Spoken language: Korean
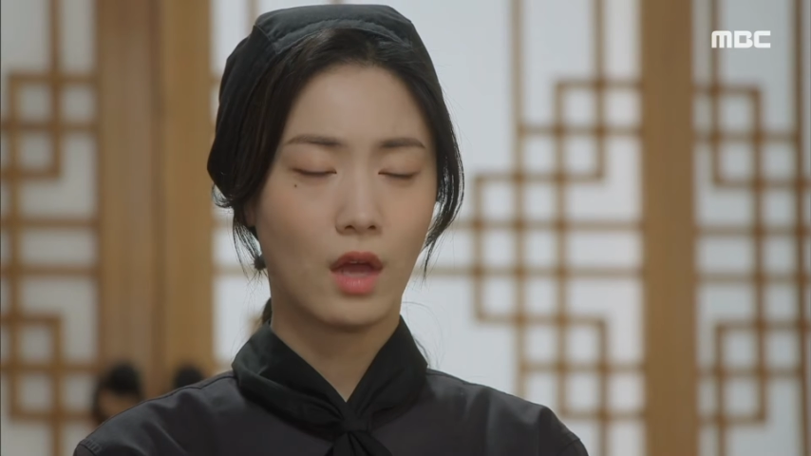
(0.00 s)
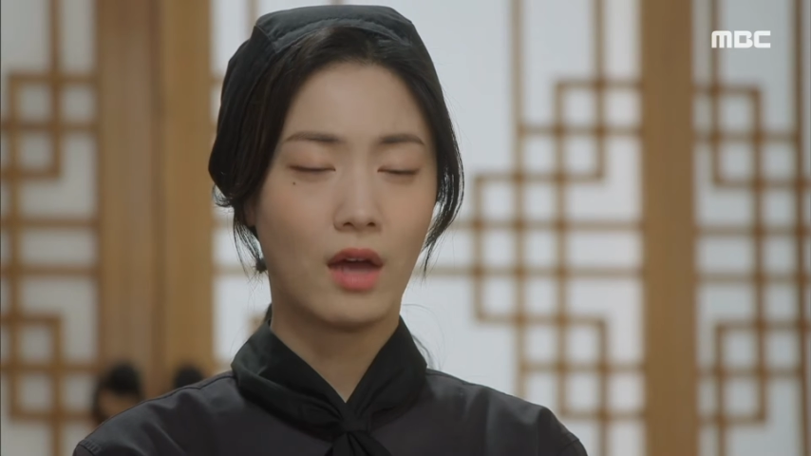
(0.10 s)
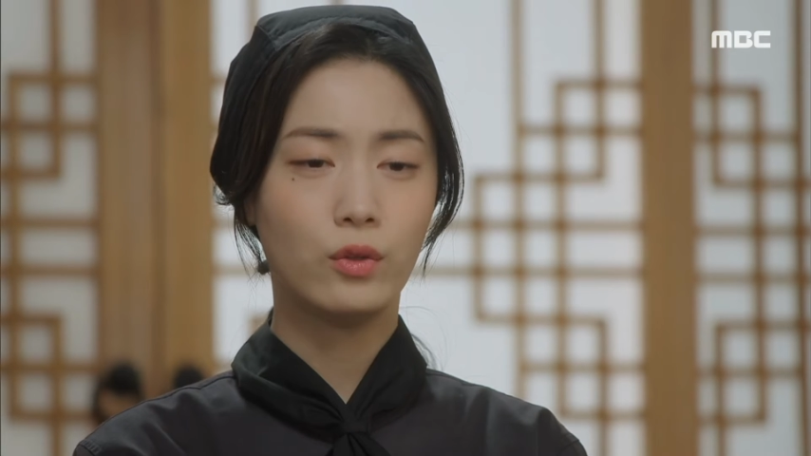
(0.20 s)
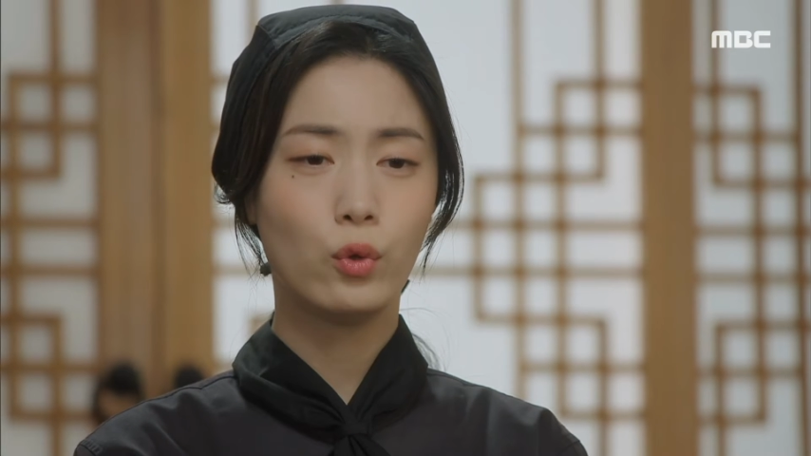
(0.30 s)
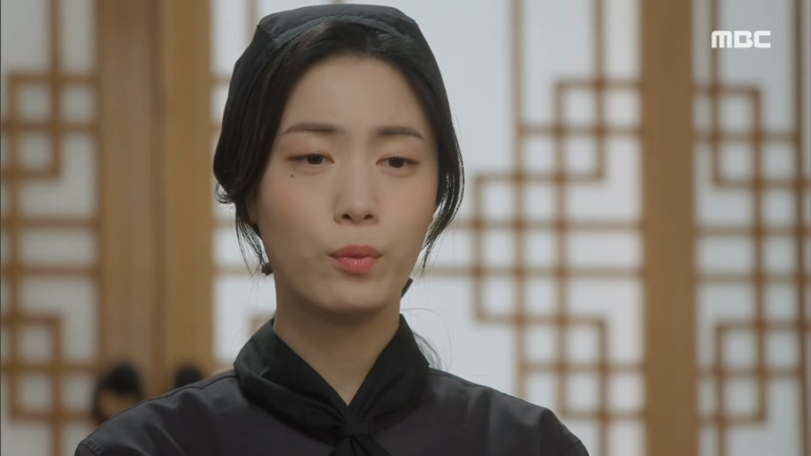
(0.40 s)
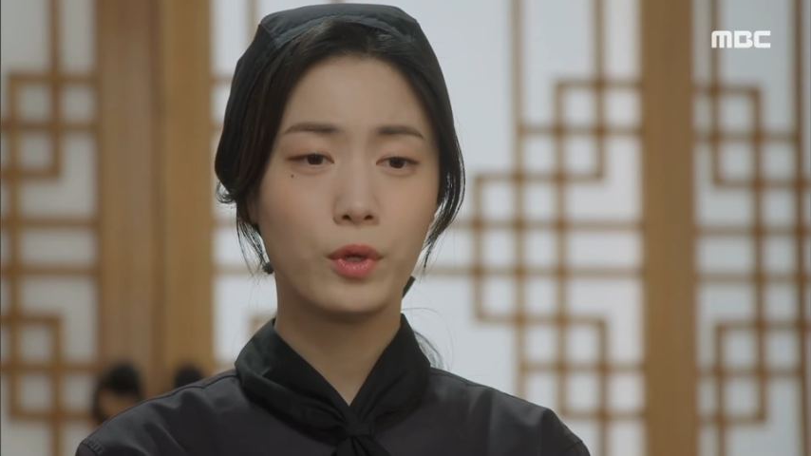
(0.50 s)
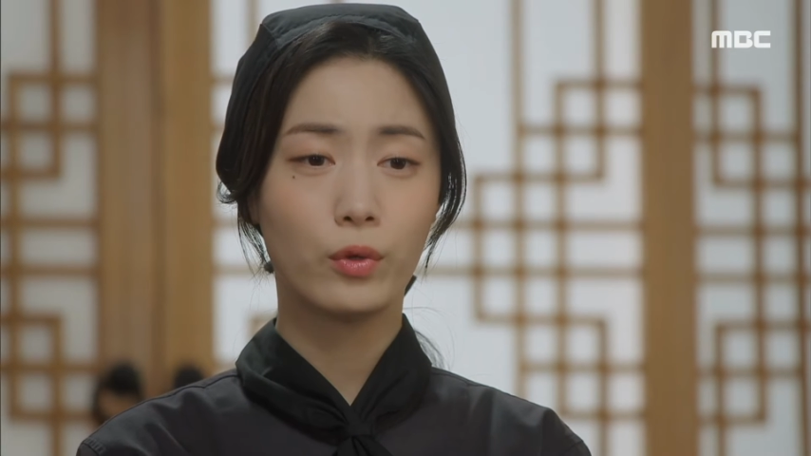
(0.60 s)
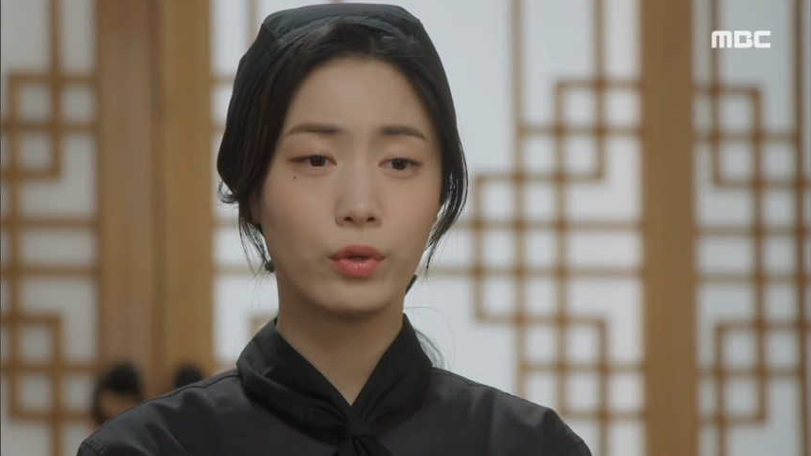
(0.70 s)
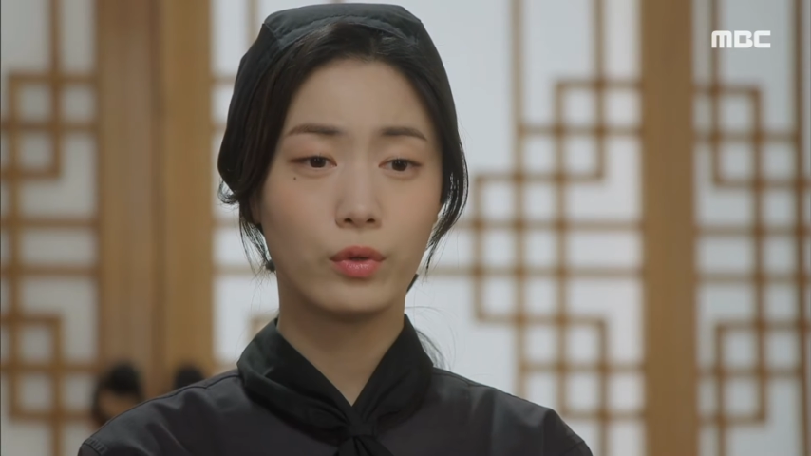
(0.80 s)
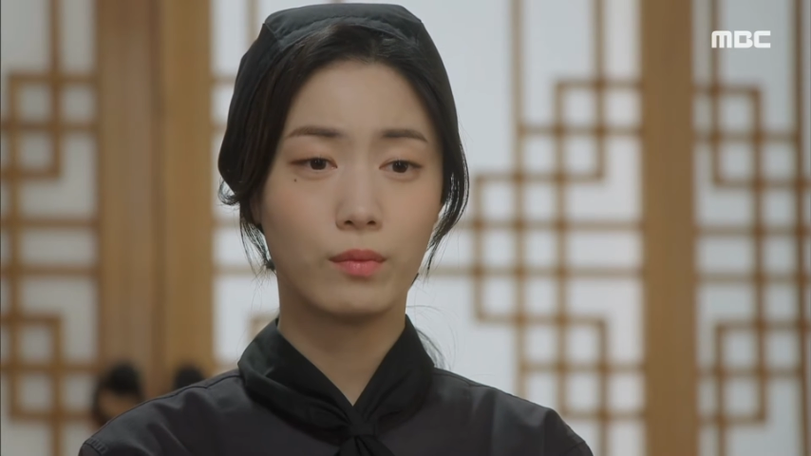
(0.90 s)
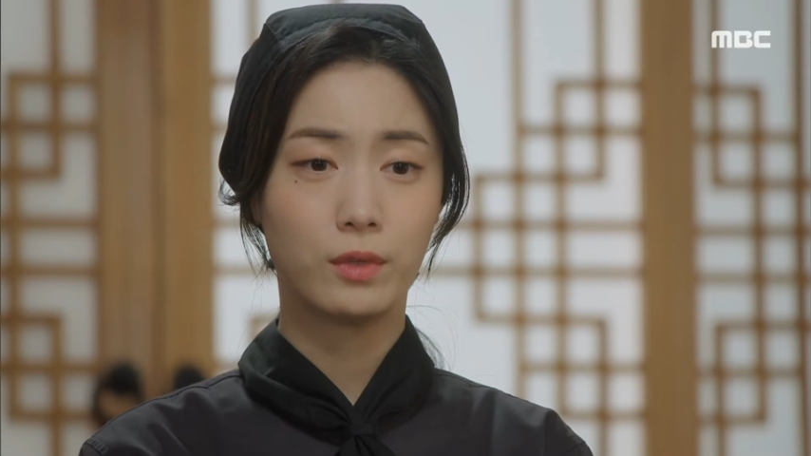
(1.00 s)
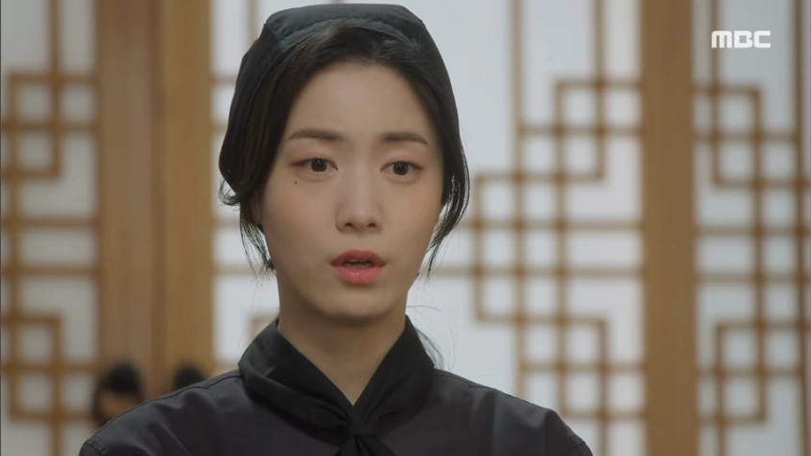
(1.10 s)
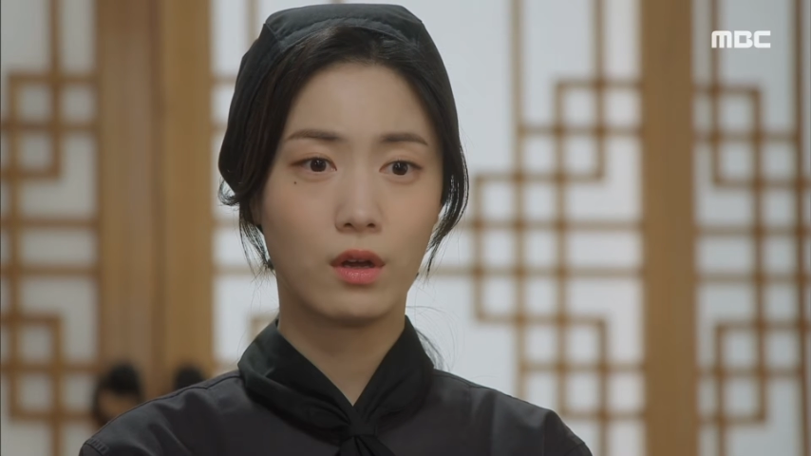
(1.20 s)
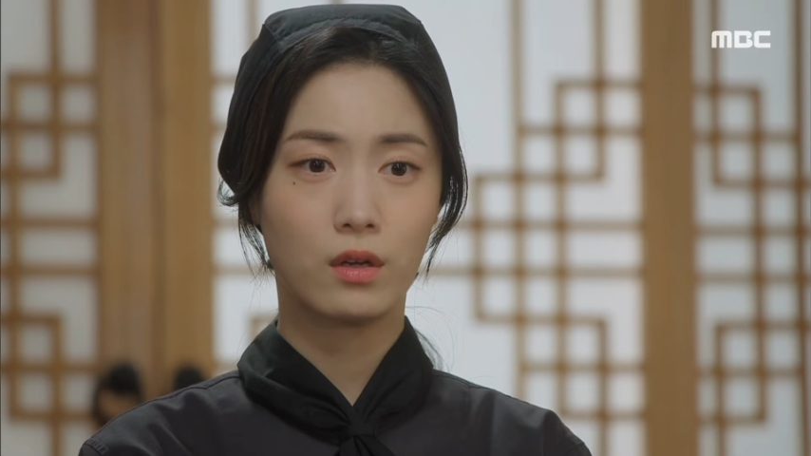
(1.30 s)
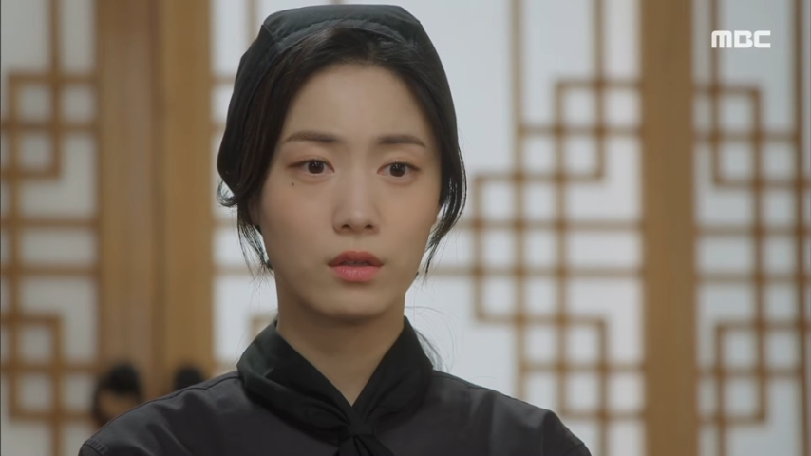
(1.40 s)
안 도우면 어떻게
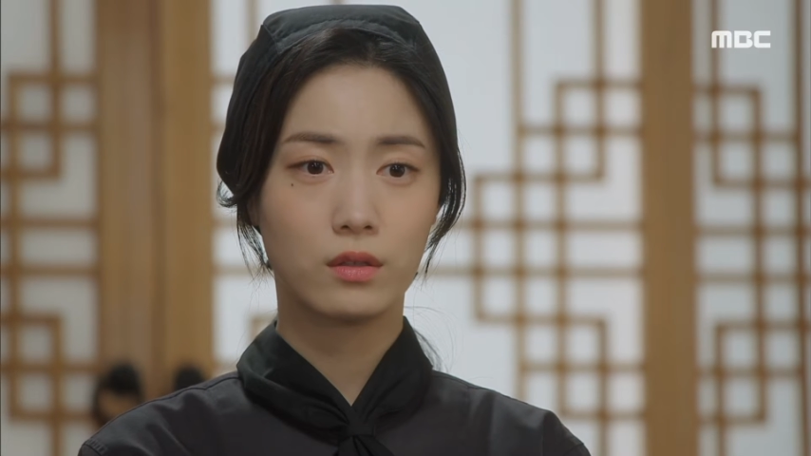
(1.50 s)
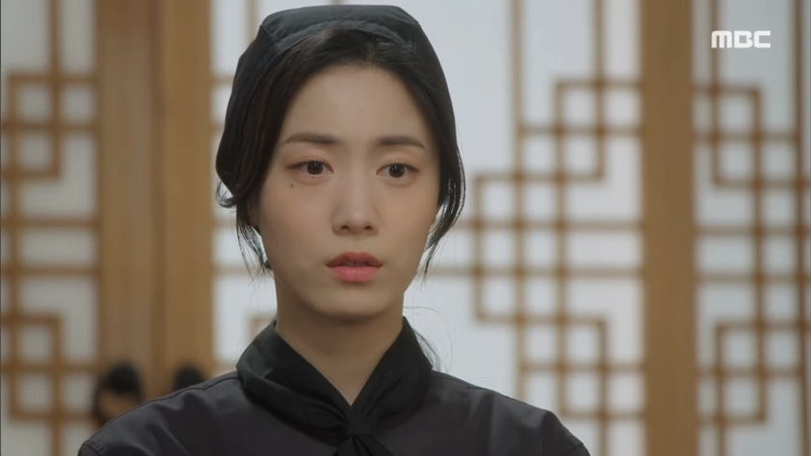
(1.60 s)
됩니까?